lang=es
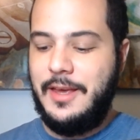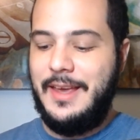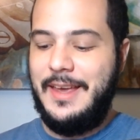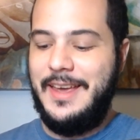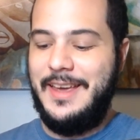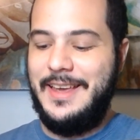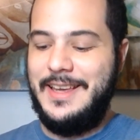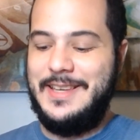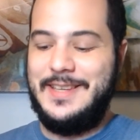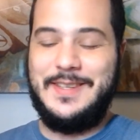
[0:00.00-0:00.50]

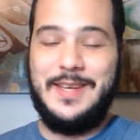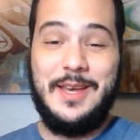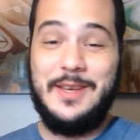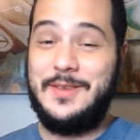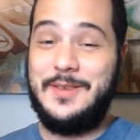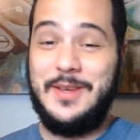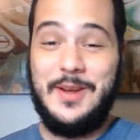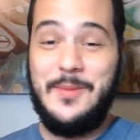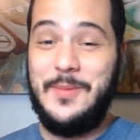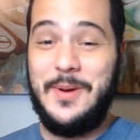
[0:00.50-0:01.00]
Eh,
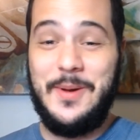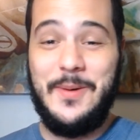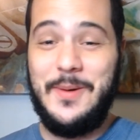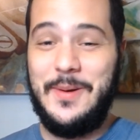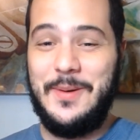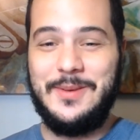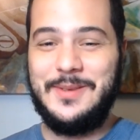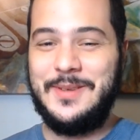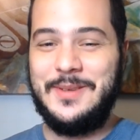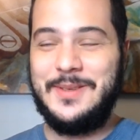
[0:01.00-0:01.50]
ese,
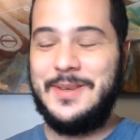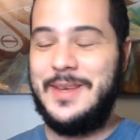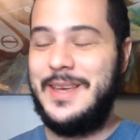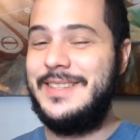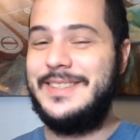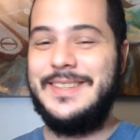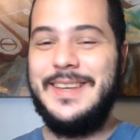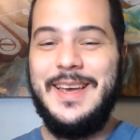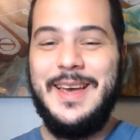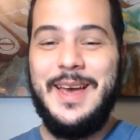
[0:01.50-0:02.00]
nombre
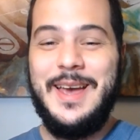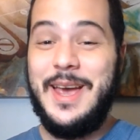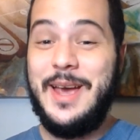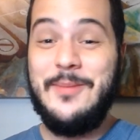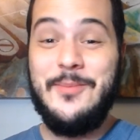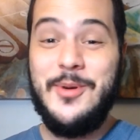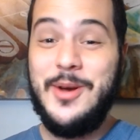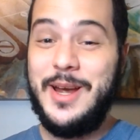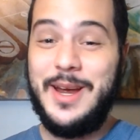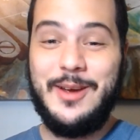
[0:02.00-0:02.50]
es,
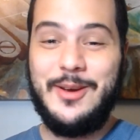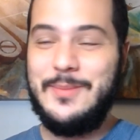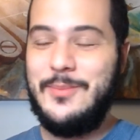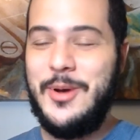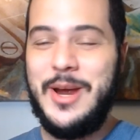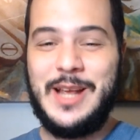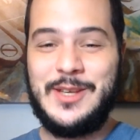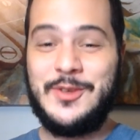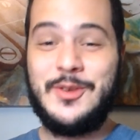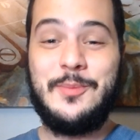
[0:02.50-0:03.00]
muy, muy
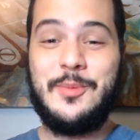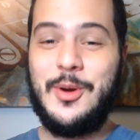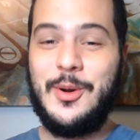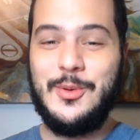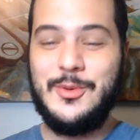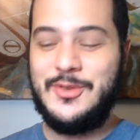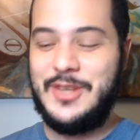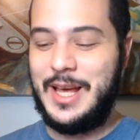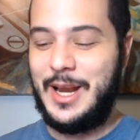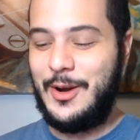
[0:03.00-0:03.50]
gracioso
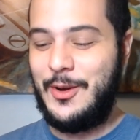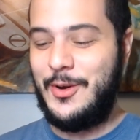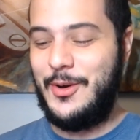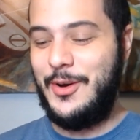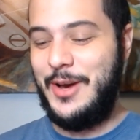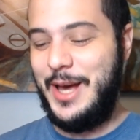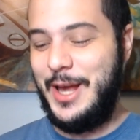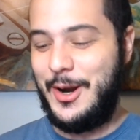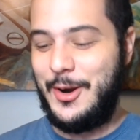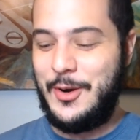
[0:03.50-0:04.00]
pronunciarlo
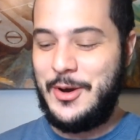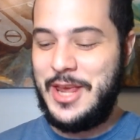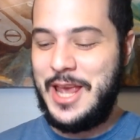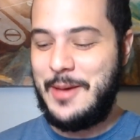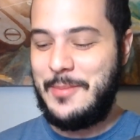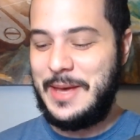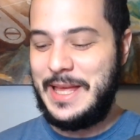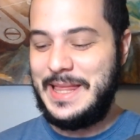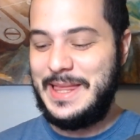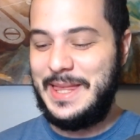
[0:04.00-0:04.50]

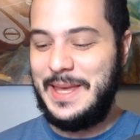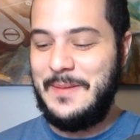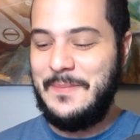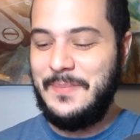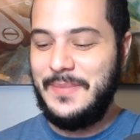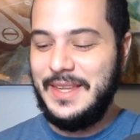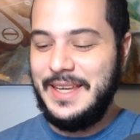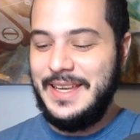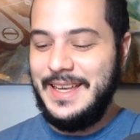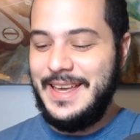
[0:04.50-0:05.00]
erróneamente.
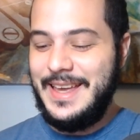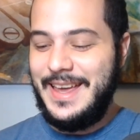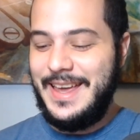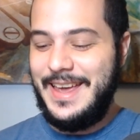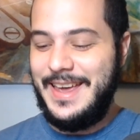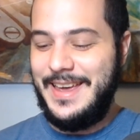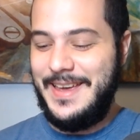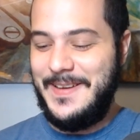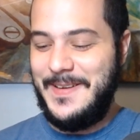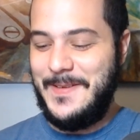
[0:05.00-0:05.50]

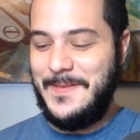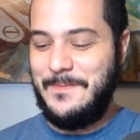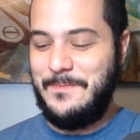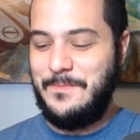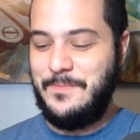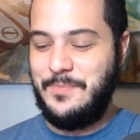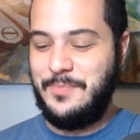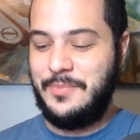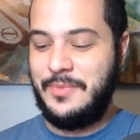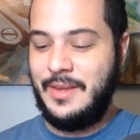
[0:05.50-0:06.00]

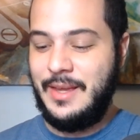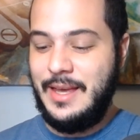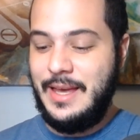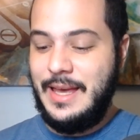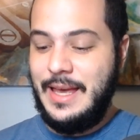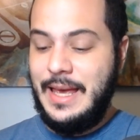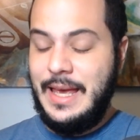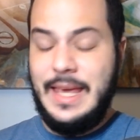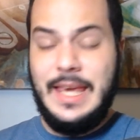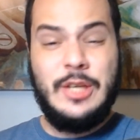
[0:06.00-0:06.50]
Em,
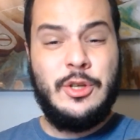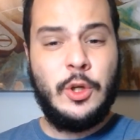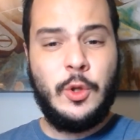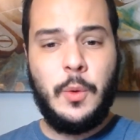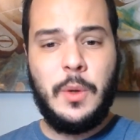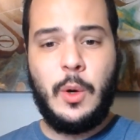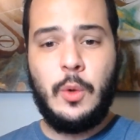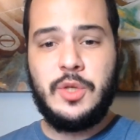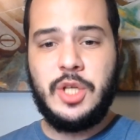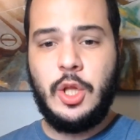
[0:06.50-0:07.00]
y yo estuve
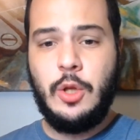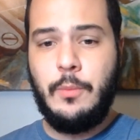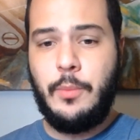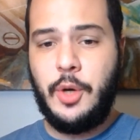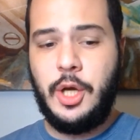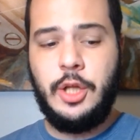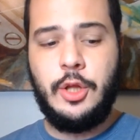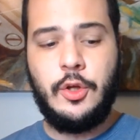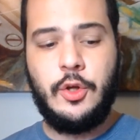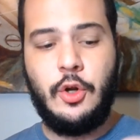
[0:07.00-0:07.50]
escuchando un
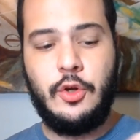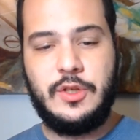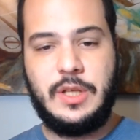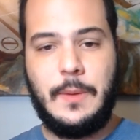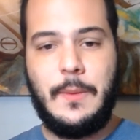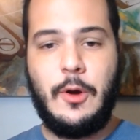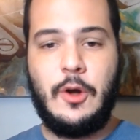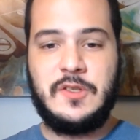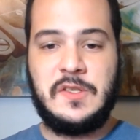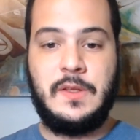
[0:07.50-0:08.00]
poquito de los
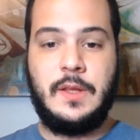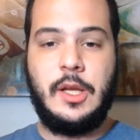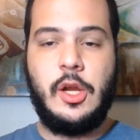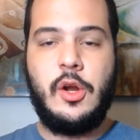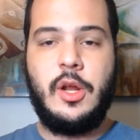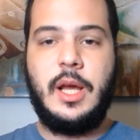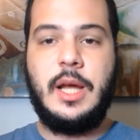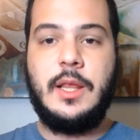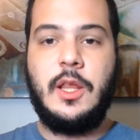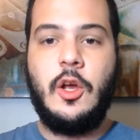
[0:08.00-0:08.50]
trabajos
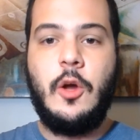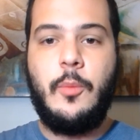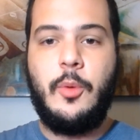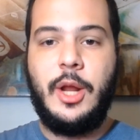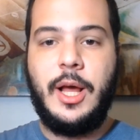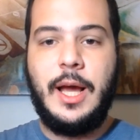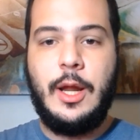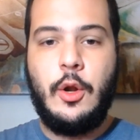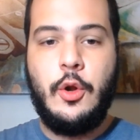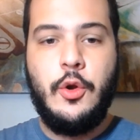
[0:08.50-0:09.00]
anteriores que tengo por
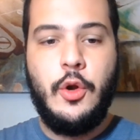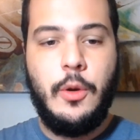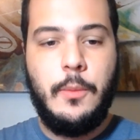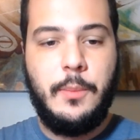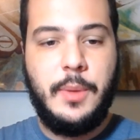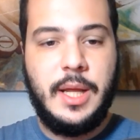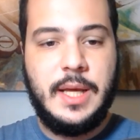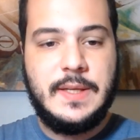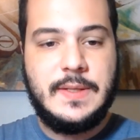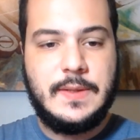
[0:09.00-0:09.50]
acá, los
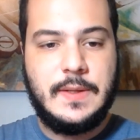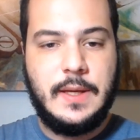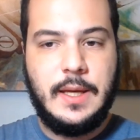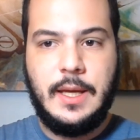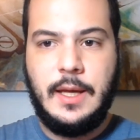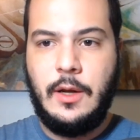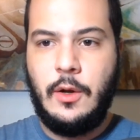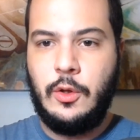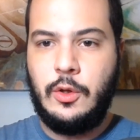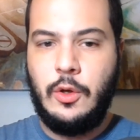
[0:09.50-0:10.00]
nombres,
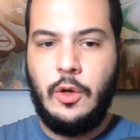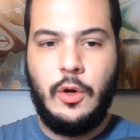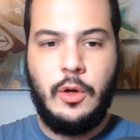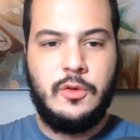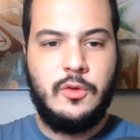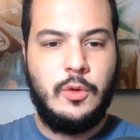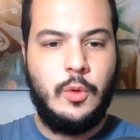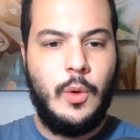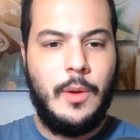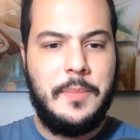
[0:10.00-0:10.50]
los, los,
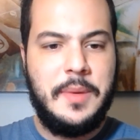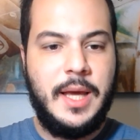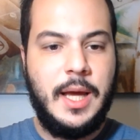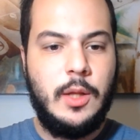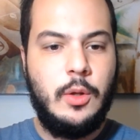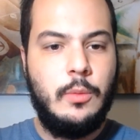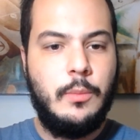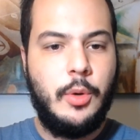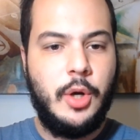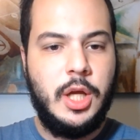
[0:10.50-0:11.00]
estuve
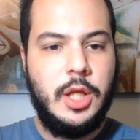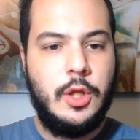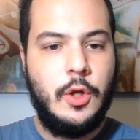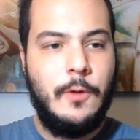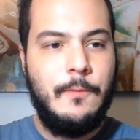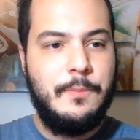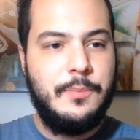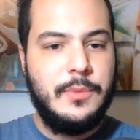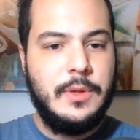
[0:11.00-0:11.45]
picando un poquito,